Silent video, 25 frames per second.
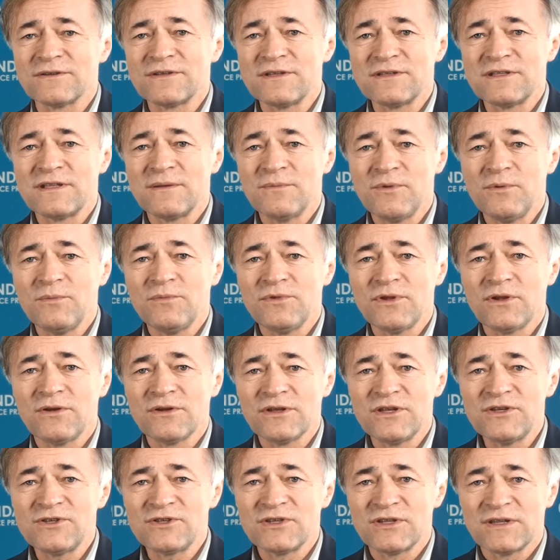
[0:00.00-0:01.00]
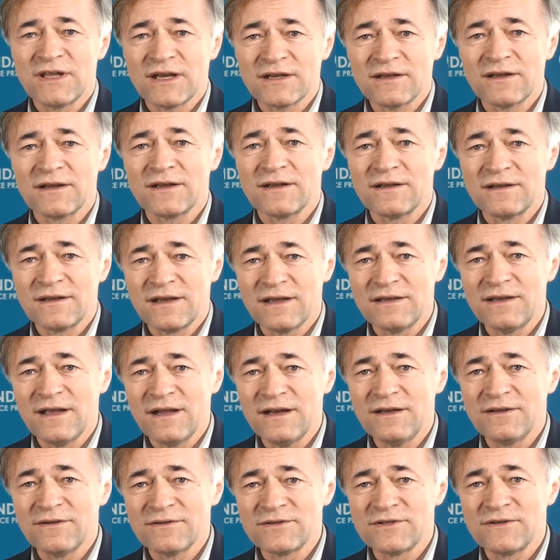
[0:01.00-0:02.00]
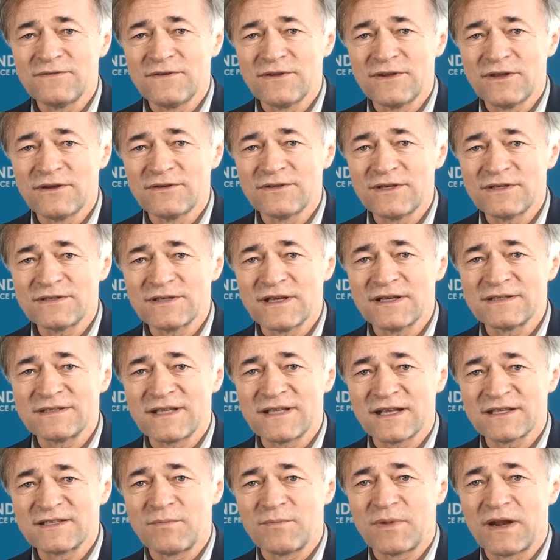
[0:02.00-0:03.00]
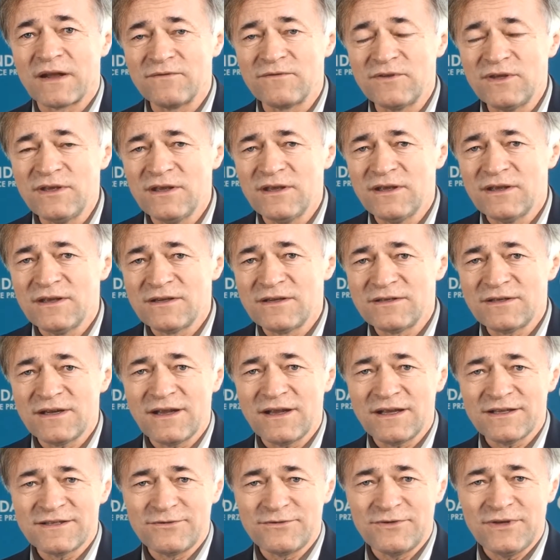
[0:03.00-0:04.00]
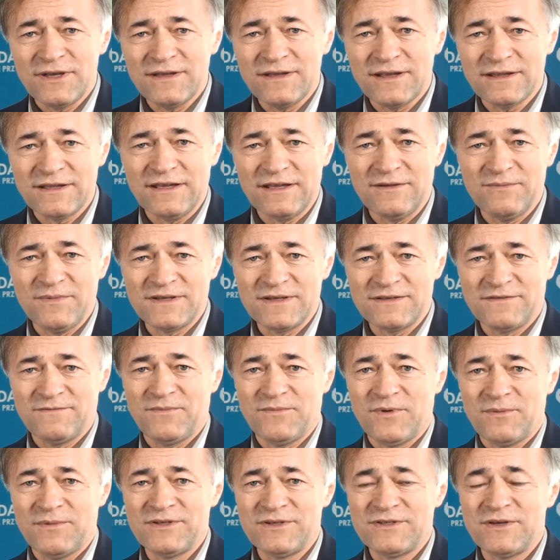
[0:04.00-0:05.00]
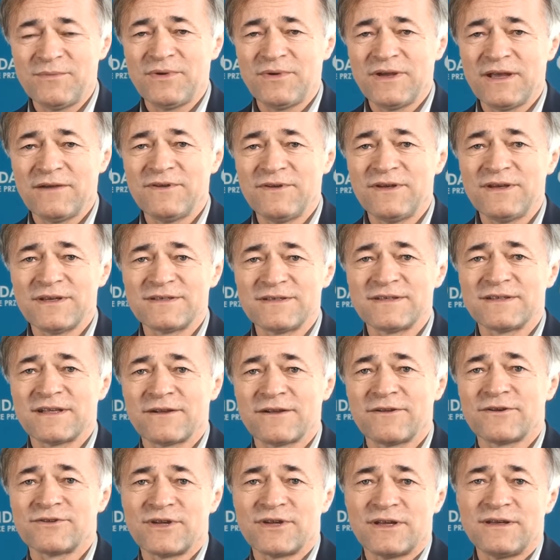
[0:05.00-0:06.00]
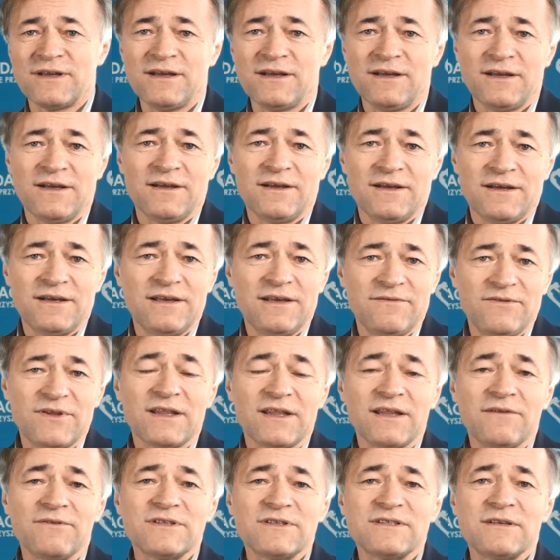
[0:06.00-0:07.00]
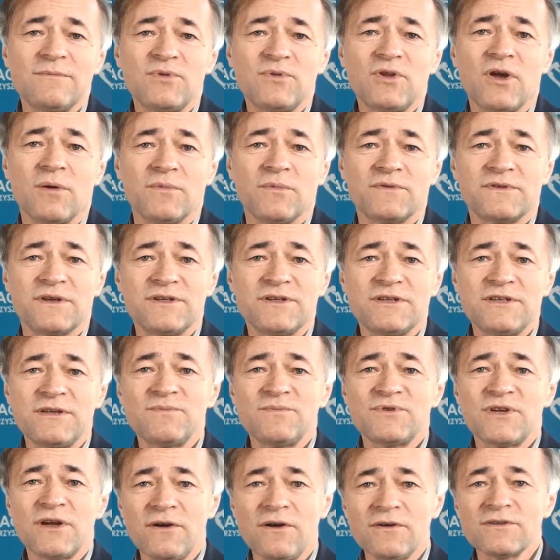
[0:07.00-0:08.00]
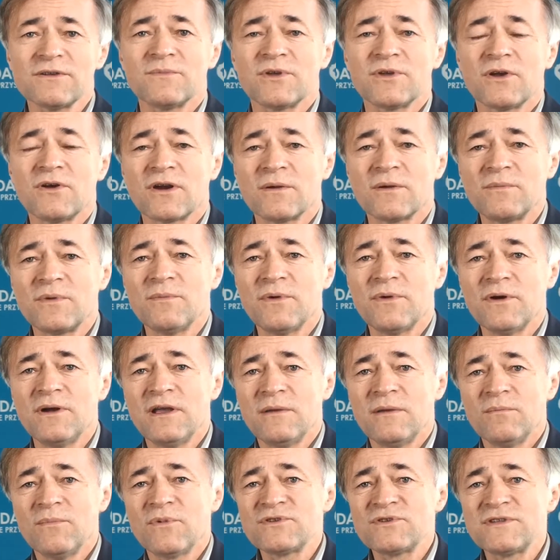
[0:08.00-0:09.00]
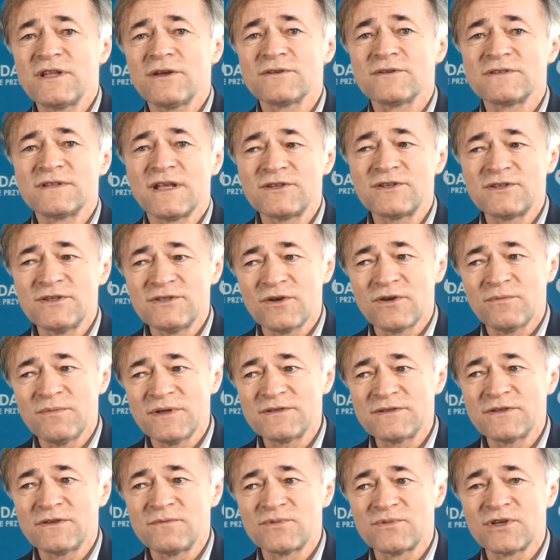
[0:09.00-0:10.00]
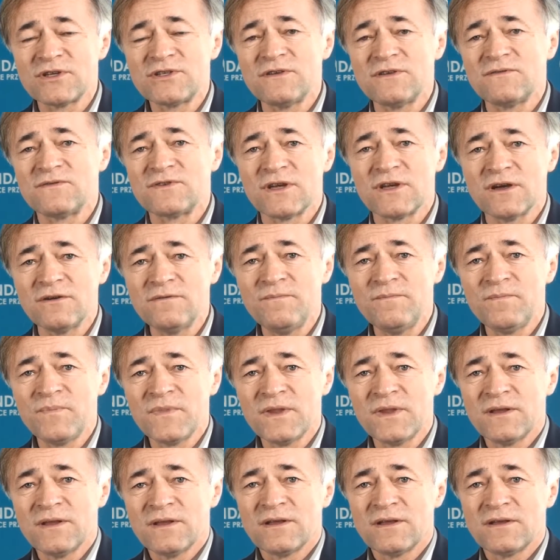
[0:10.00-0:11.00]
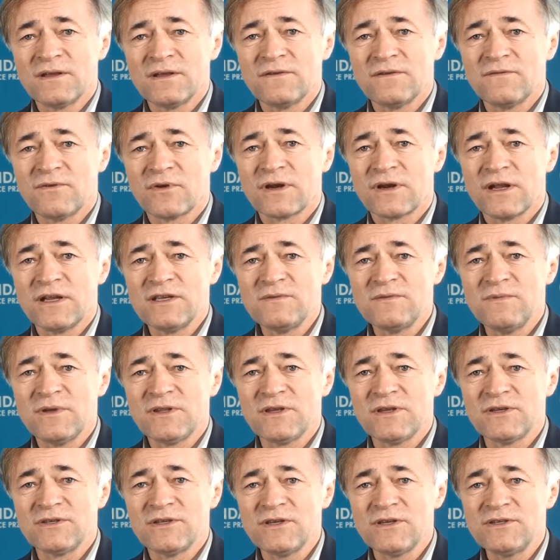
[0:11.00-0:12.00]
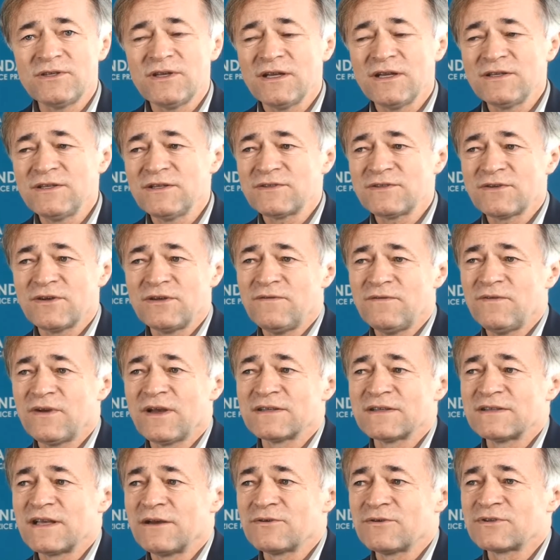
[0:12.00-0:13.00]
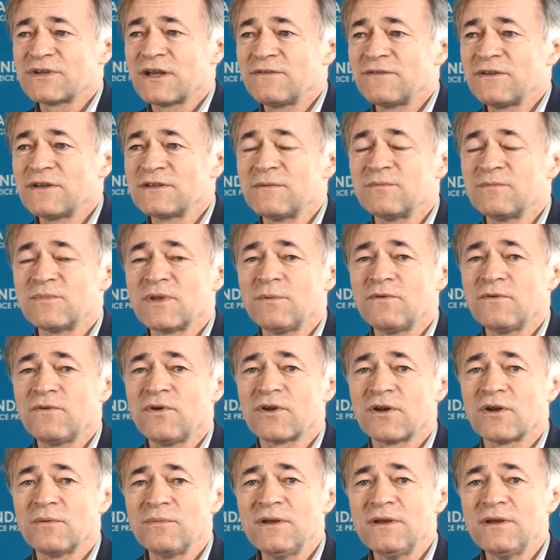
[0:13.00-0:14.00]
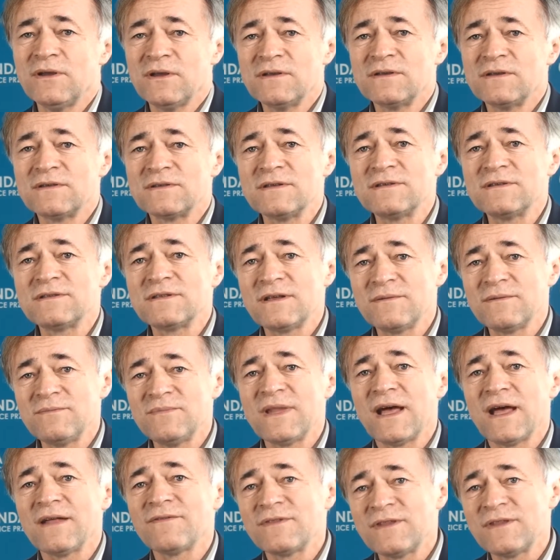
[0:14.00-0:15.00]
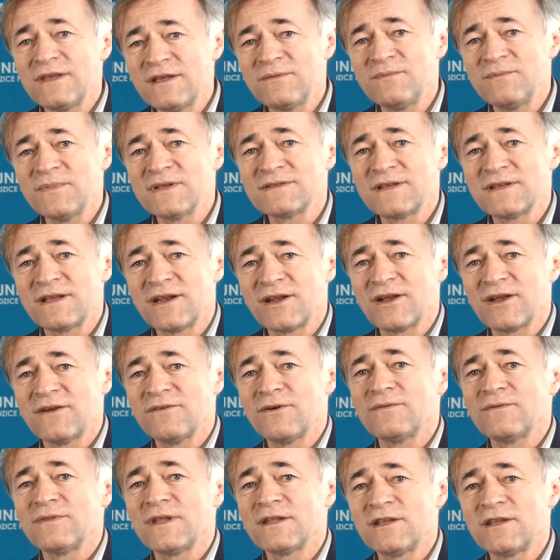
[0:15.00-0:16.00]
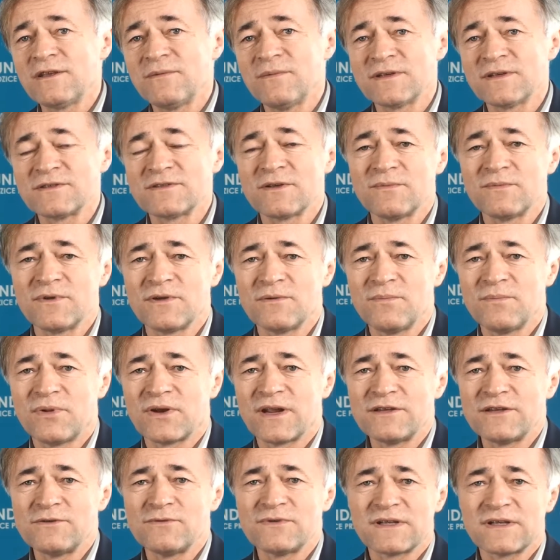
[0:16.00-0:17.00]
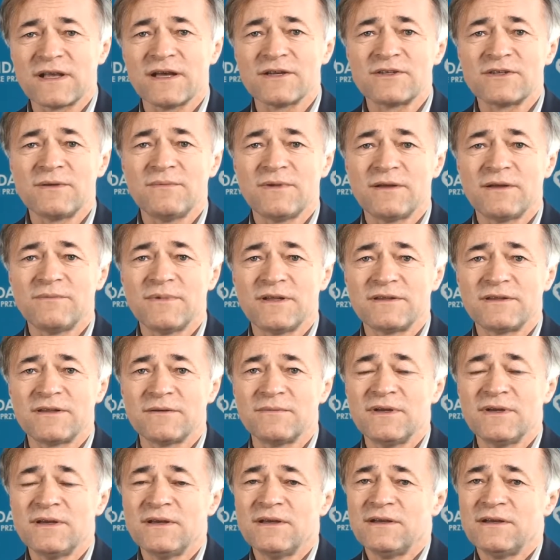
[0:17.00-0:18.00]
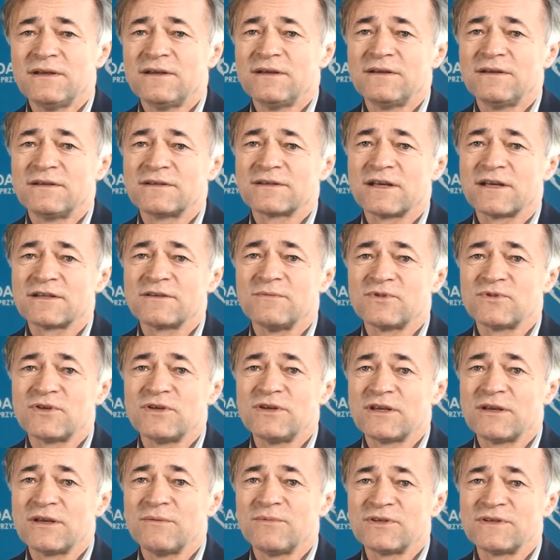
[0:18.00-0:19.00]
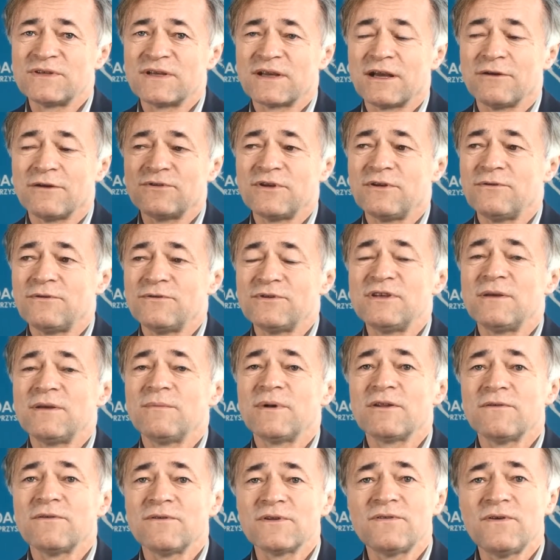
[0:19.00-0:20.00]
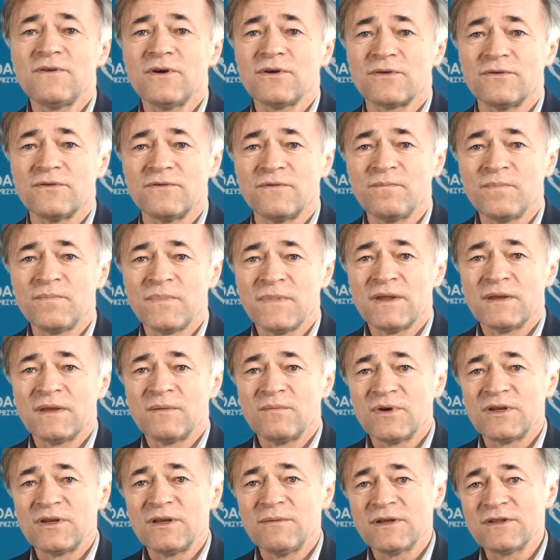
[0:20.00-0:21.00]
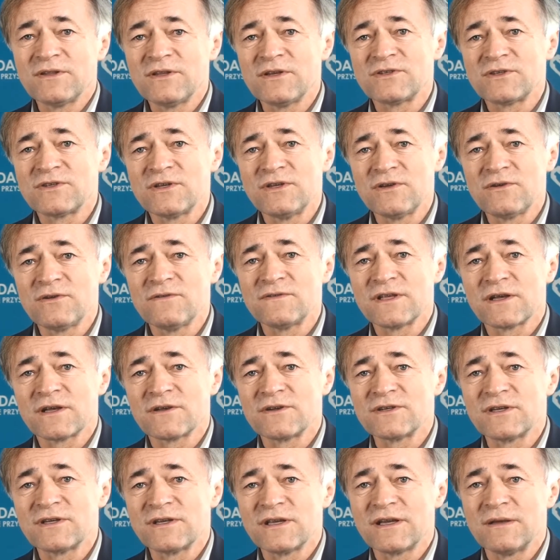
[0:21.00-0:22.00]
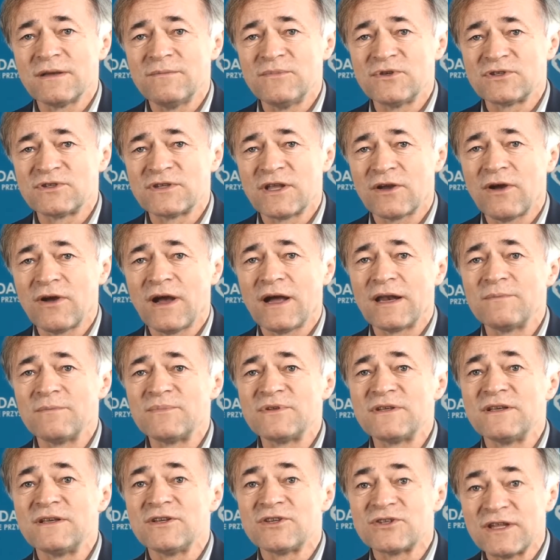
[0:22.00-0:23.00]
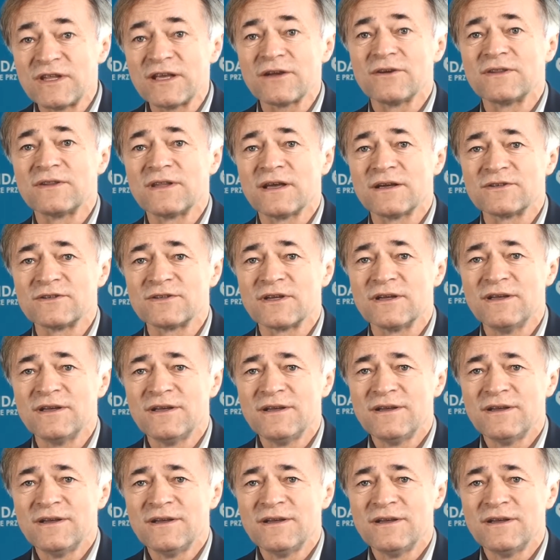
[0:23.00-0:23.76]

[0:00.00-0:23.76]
system immunologiczny tak genialnie odżywionego dziecka jest tak sprawny, że kasuje natychmiast w momencie pojawienia się zagrożenia i nie widać nawet symptomów. Te dzieci przechodzą te choroby, bo można oznaczyć obecność przeciwciał e, w organizmie tych dzieci, a dziecko nie wykazało żadnych symptomów choroby choroby, system natychmiast zareagował, natychmiast sobie poradził z każdym elementem, e, z każdym czynnikiem ryzyka. U tych ludzi nie ma nowotworu, bo nie ma tych czynników zagrożenia chemicznego, ale psychicznego także.